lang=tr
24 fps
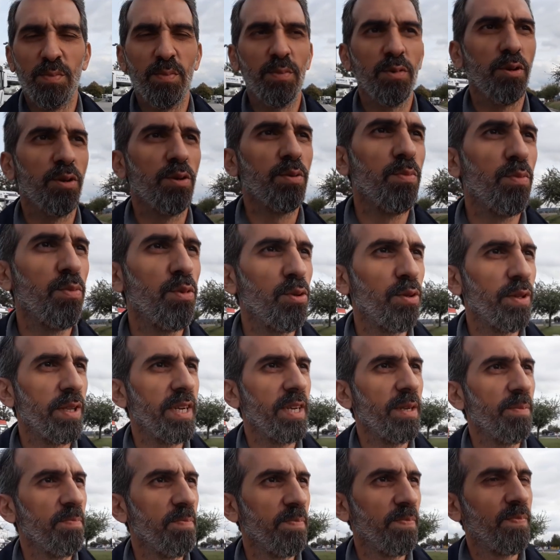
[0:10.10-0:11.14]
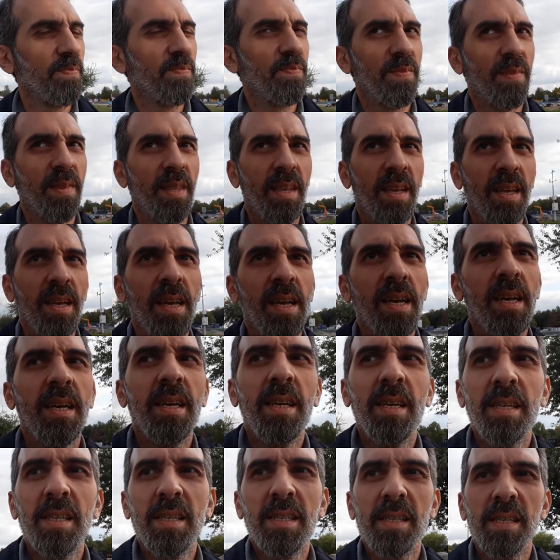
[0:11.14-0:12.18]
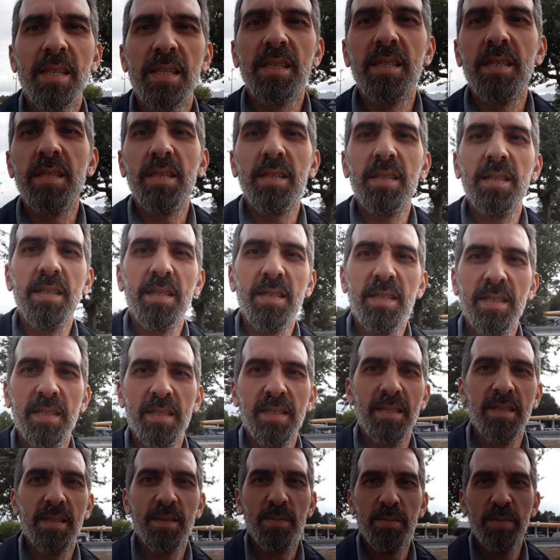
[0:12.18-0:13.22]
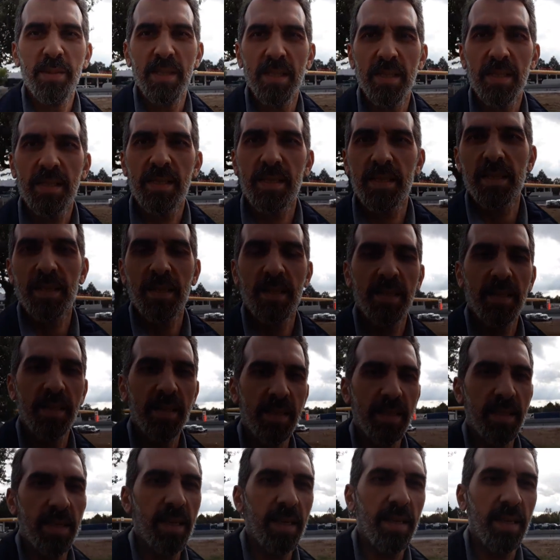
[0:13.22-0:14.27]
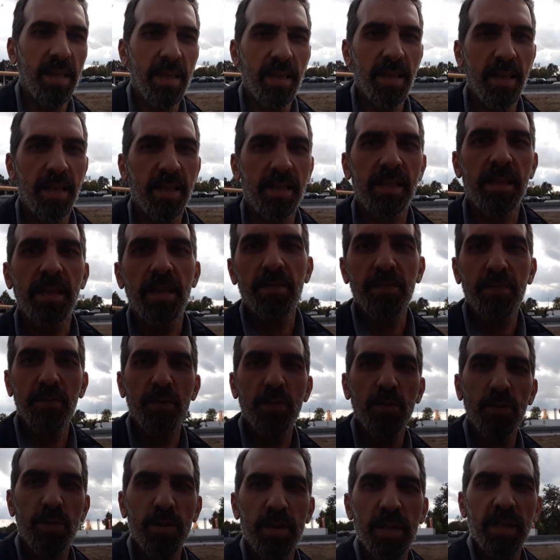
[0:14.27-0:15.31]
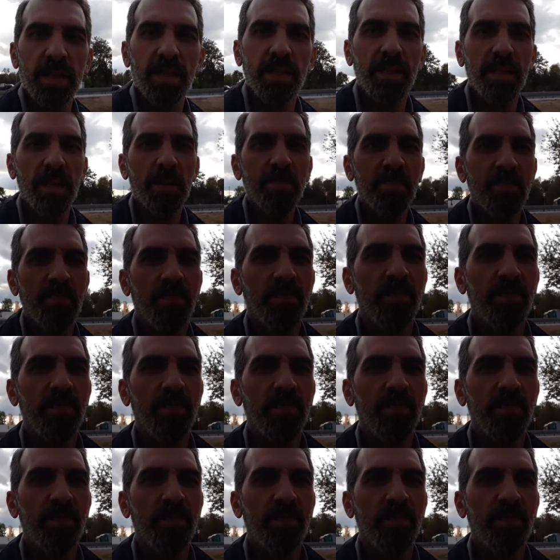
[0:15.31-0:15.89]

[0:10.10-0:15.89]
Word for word: Bugün bununlayım. Ee, biraz size etrafı göstereceğim.